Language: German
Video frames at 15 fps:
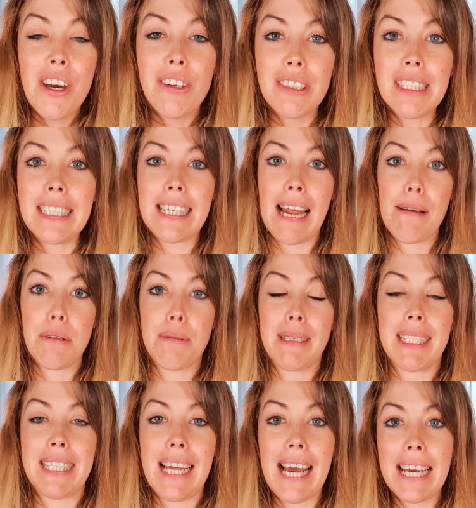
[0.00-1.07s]
Und dann habe ich
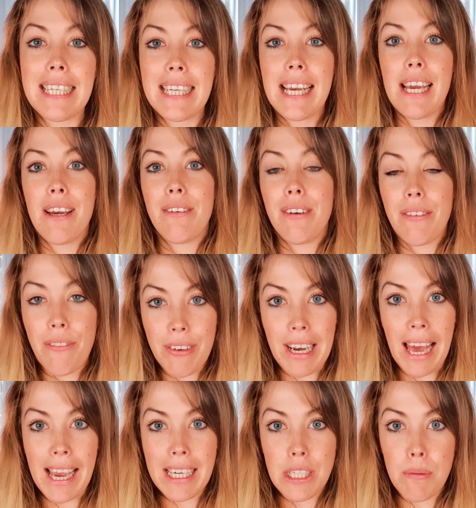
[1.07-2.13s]
mir gedacht,
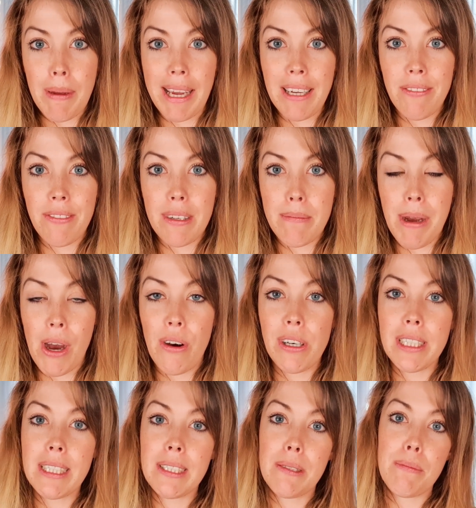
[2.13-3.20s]
vielleicht sprechen wir mal
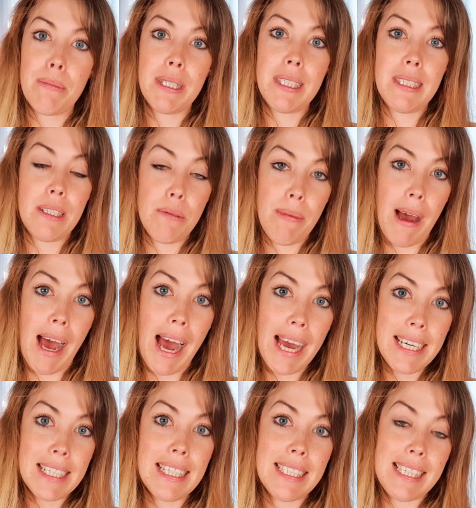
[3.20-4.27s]
heute so ein bisschen über
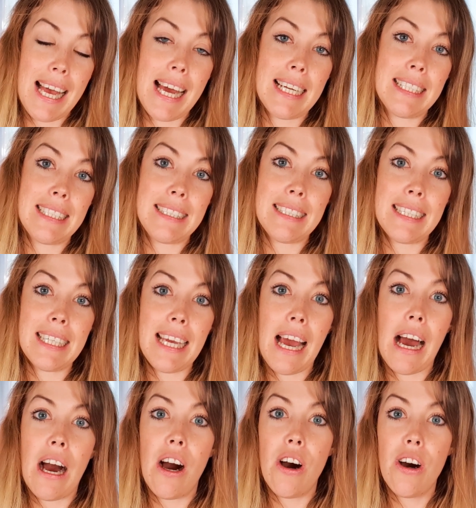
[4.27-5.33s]
eine der Sachen, die
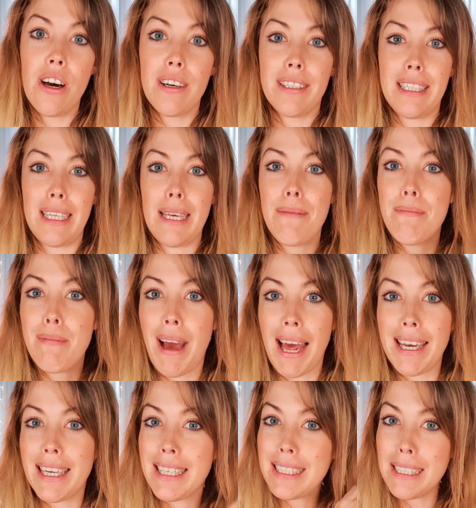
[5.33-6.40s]
sicher auch neben
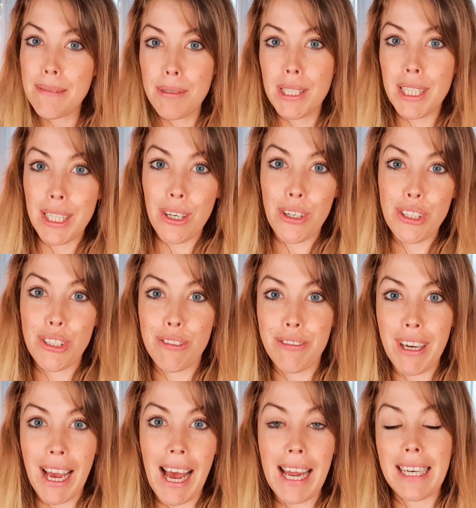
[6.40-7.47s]
anderen Tipps, die ich euch schon
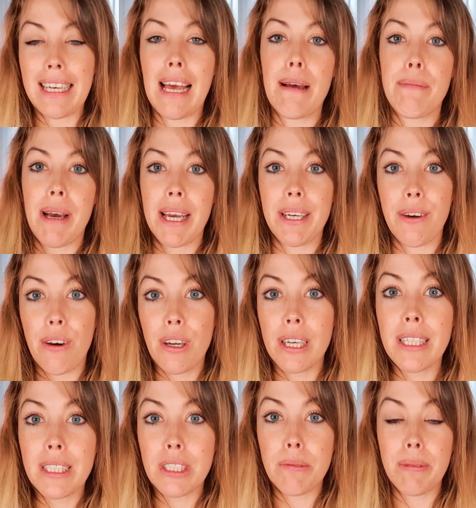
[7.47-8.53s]
verraten habe, eine
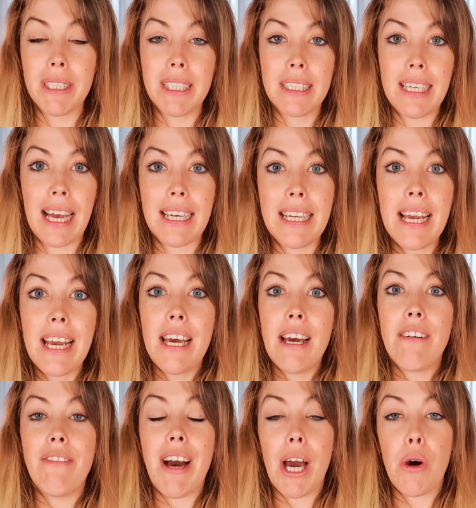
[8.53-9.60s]
Rolle gespielt hat,
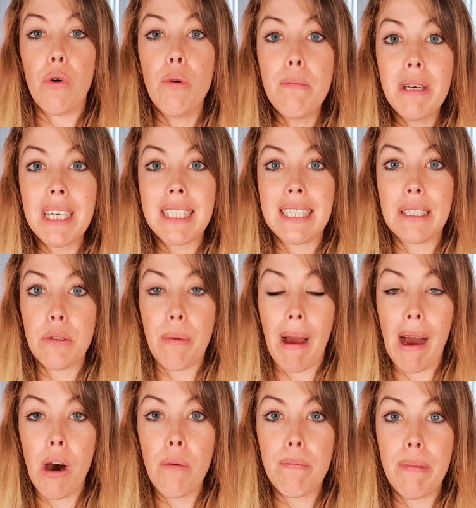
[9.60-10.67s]
warum es
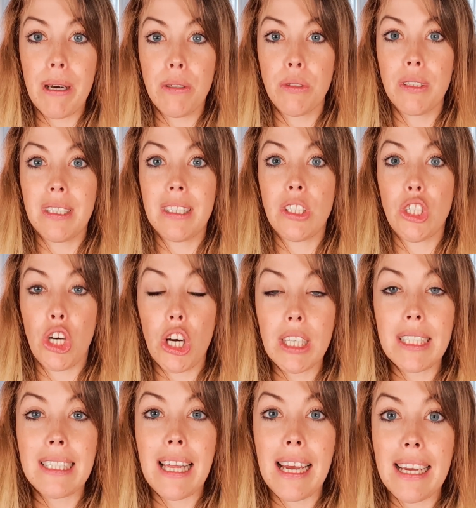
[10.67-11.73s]
überhaupt bei uns
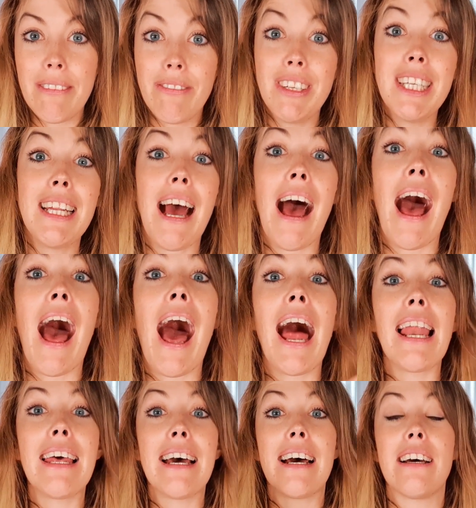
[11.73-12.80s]
trotz wieder
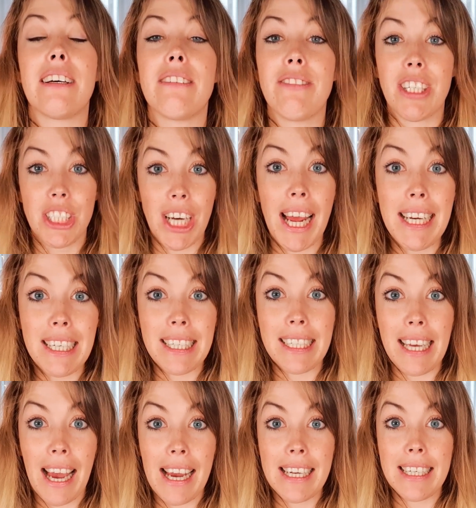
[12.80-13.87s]
aller
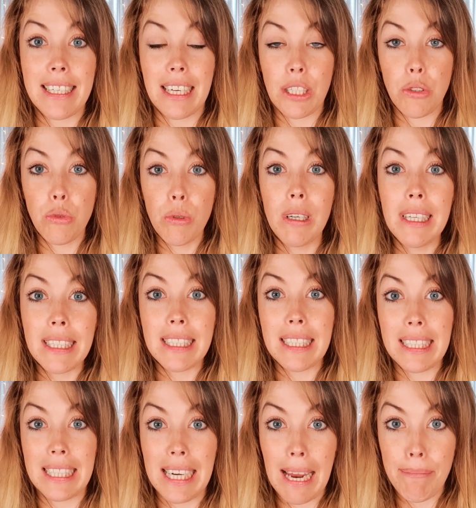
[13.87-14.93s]
Wahrscheinlichkeit natürlich
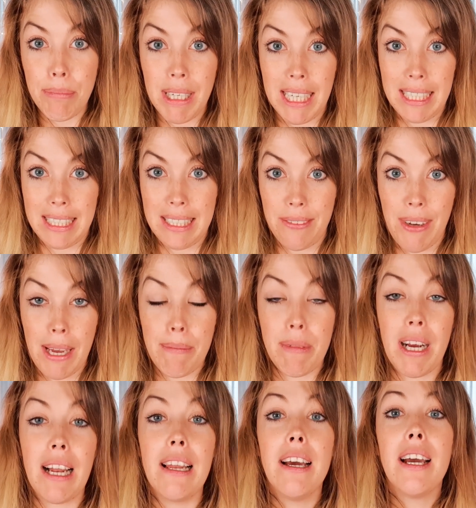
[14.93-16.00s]
geklappt hat
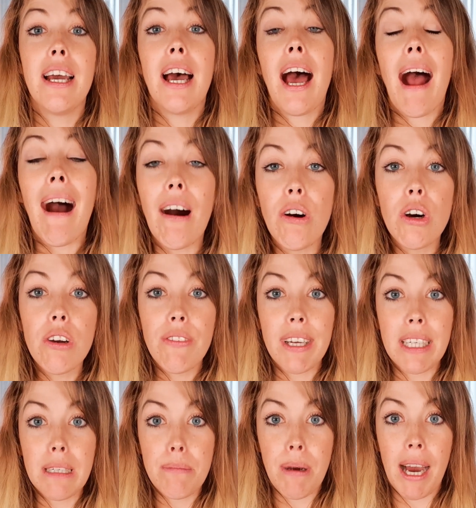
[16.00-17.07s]
zweimal, auch
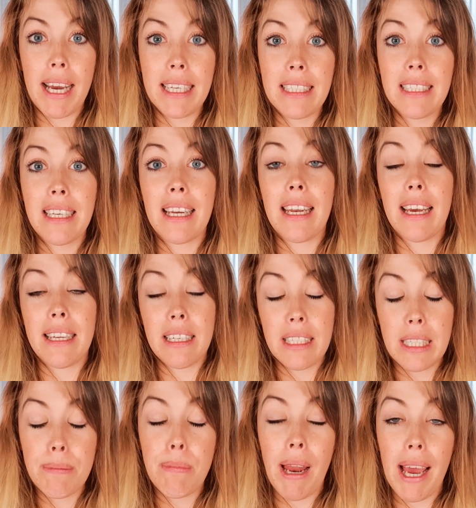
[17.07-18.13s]
wenn die beiden ja leider
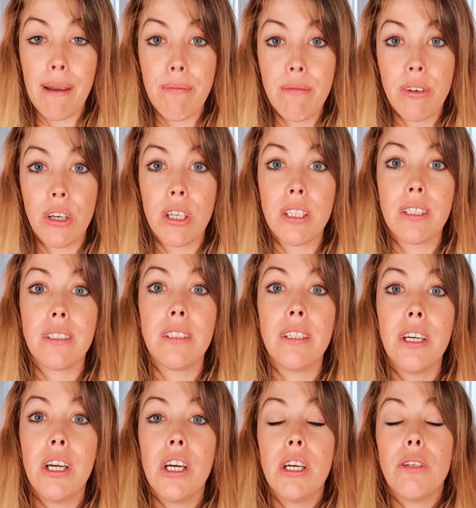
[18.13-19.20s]
nicht bleiben wollten
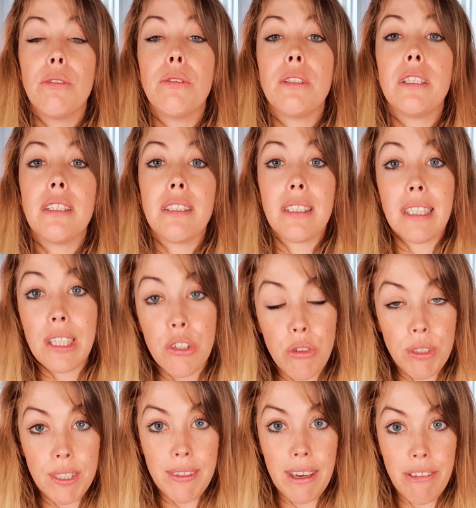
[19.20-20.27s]
und ich
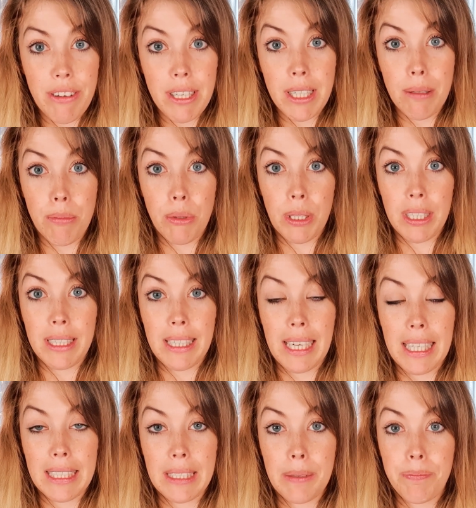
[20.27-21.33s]
schon zwei Fehlgeburten
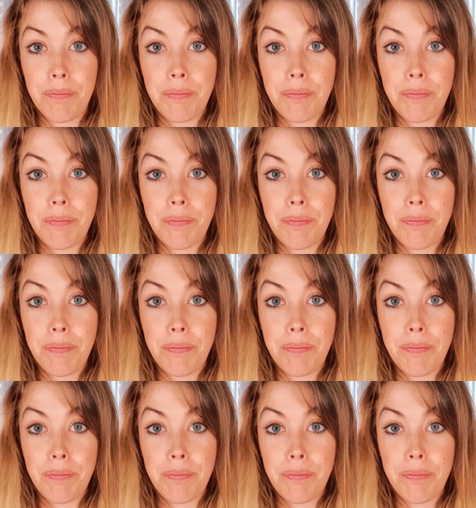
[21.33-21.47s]
hatte.